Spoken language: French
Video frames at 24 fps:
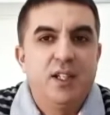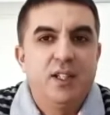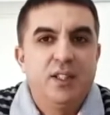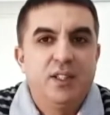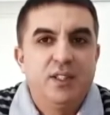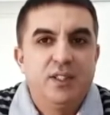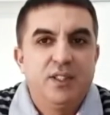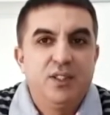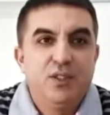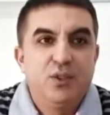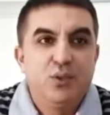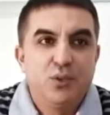
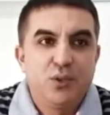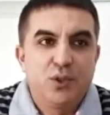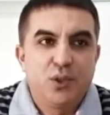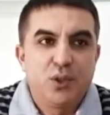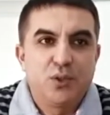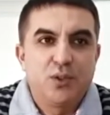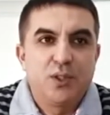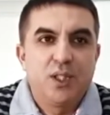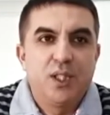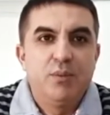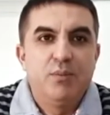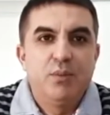Dites aux
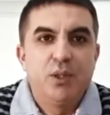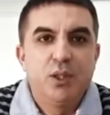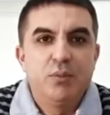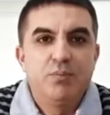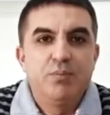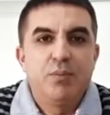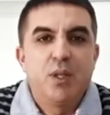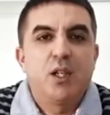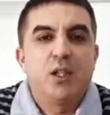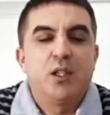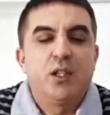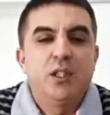gens des bonnes
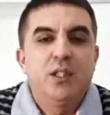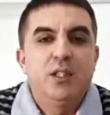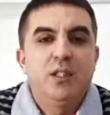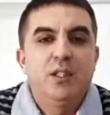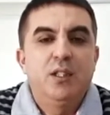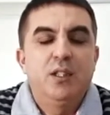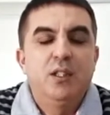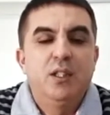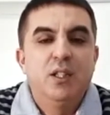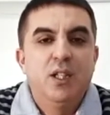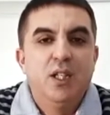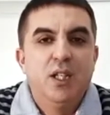paroles.
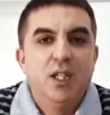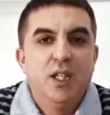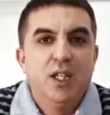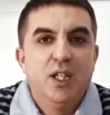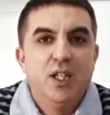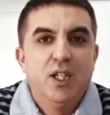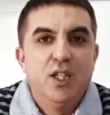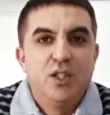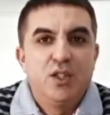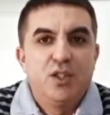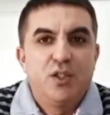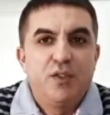
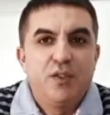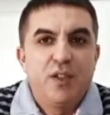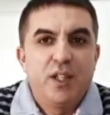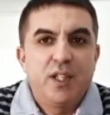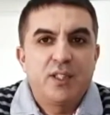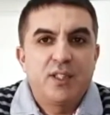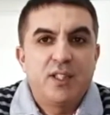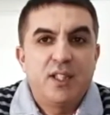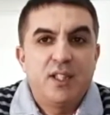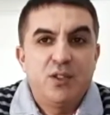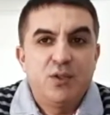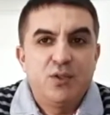Ce
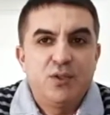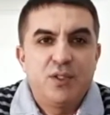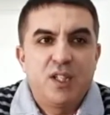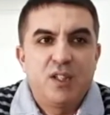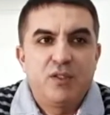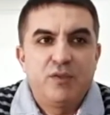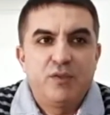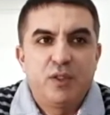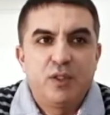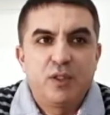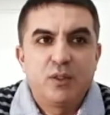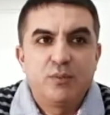verset nous
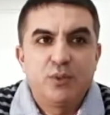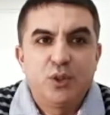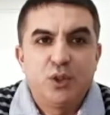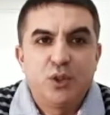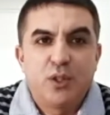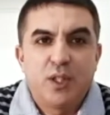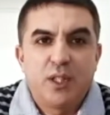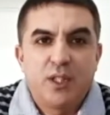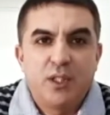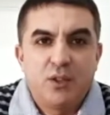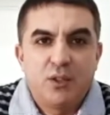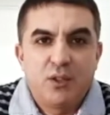informe
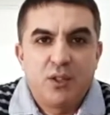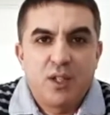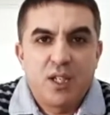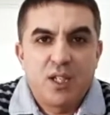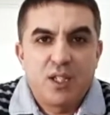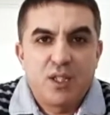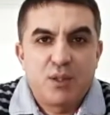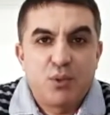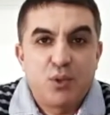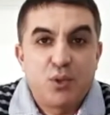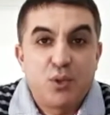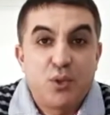sur un
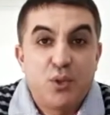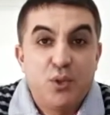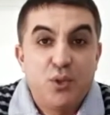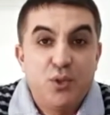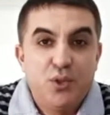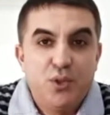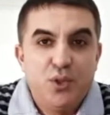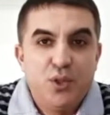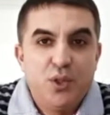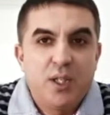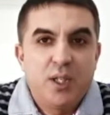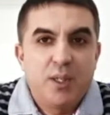engagement que
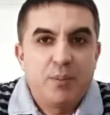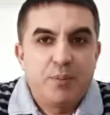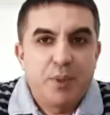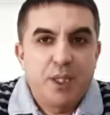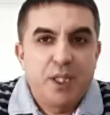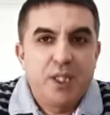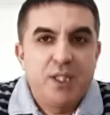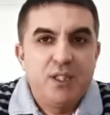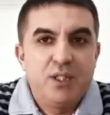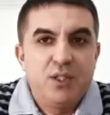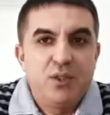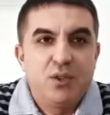Dieu a
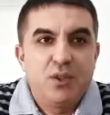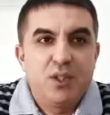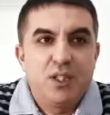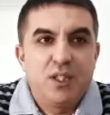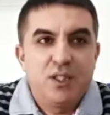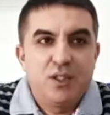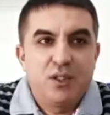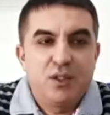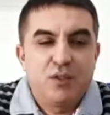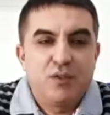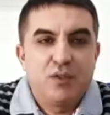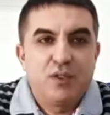pris sur
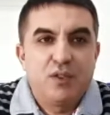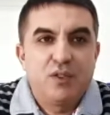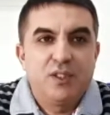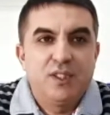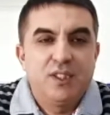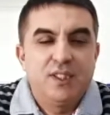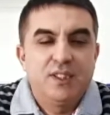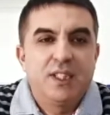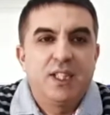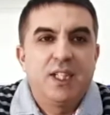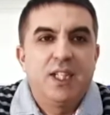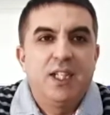les enfants
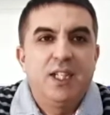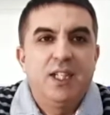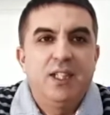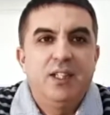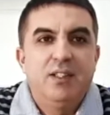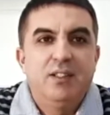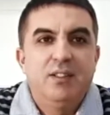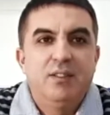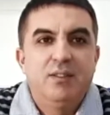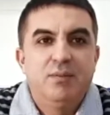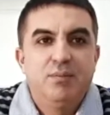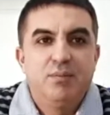d'Israël,
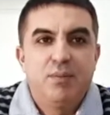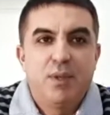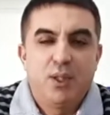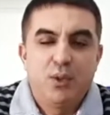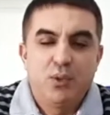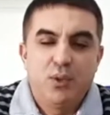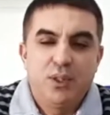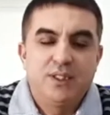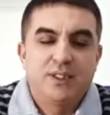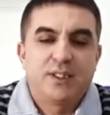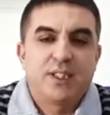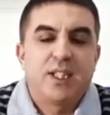Banu
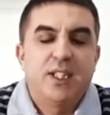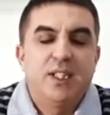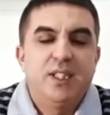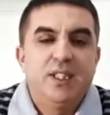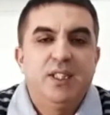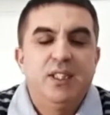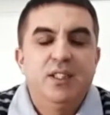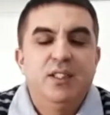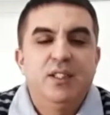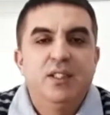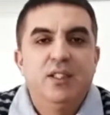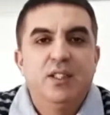Israël.
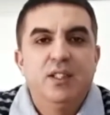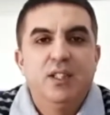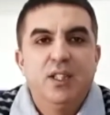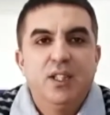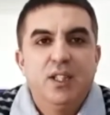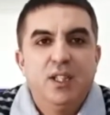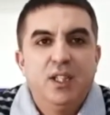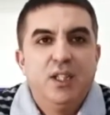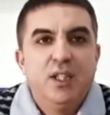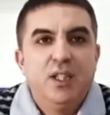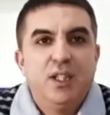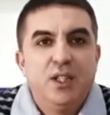
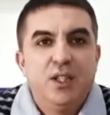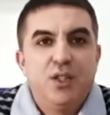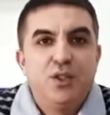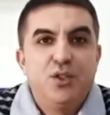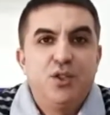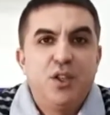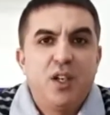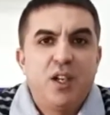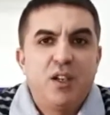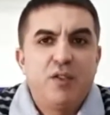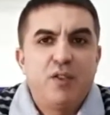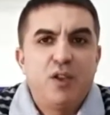
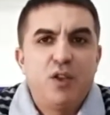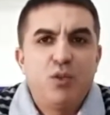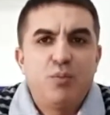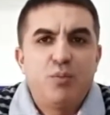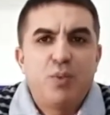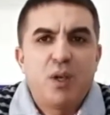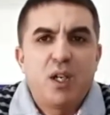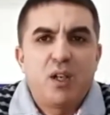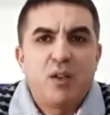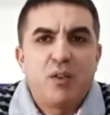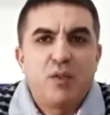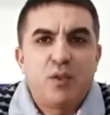Dieu avait
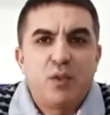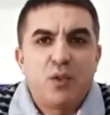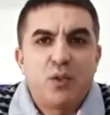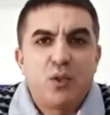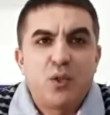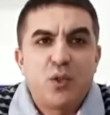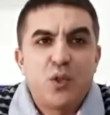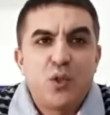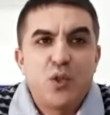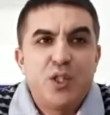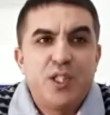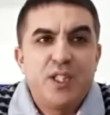auparavant
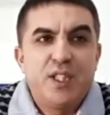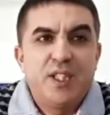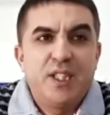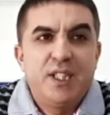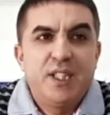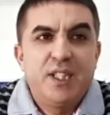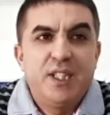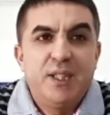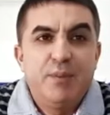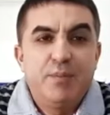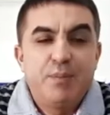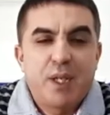rejeté
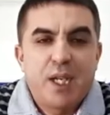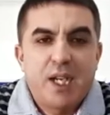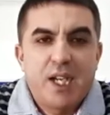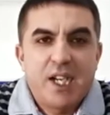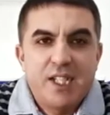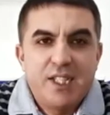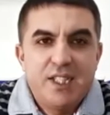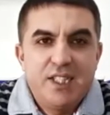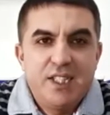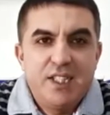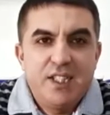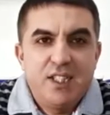des
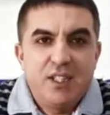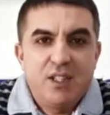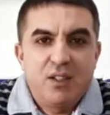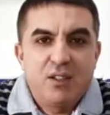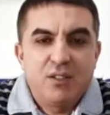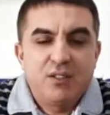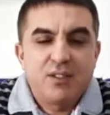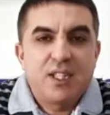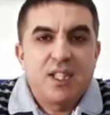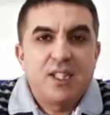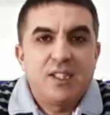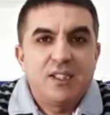pratiquants
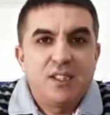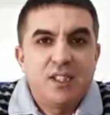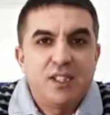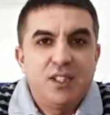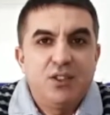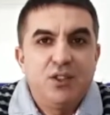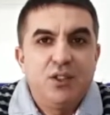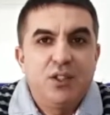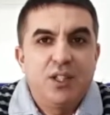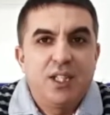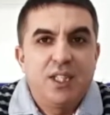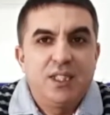tachés
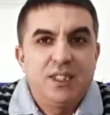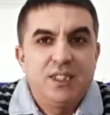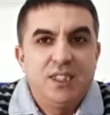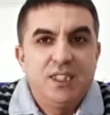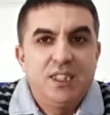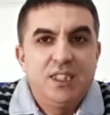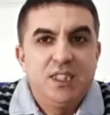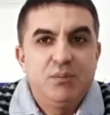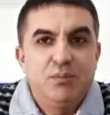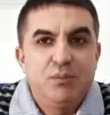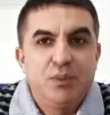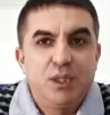de
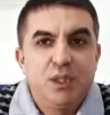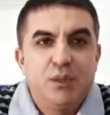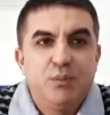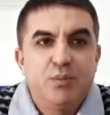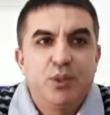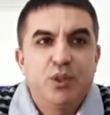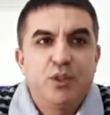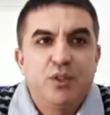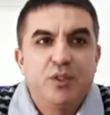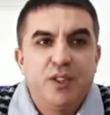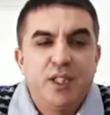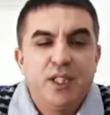racisme qui
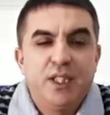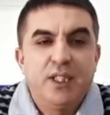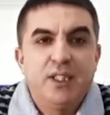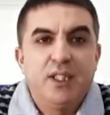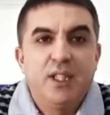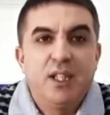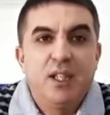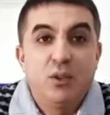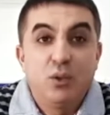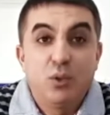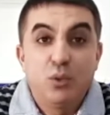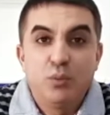provenaient
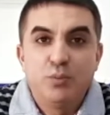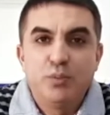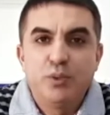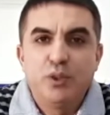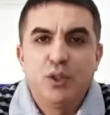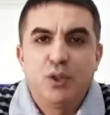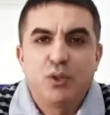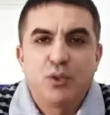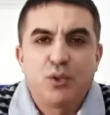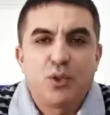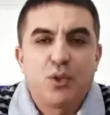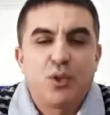d'un groupe
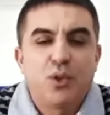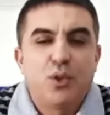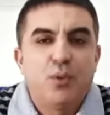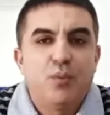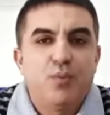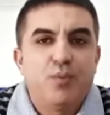d'entre eux.